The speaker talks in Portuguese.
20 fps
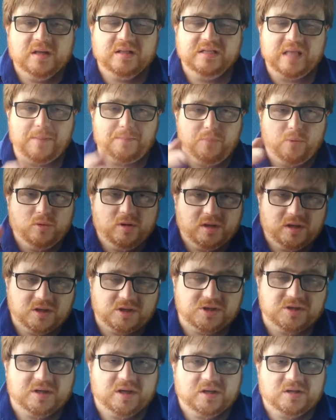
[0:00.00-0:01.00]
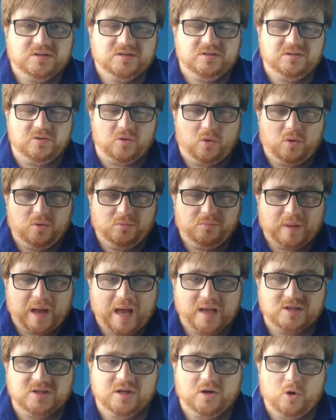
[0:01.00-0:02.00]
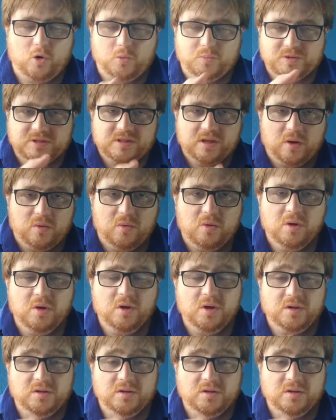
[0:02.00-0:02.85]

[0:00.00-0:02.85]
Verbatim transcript: da política de combate à corrupção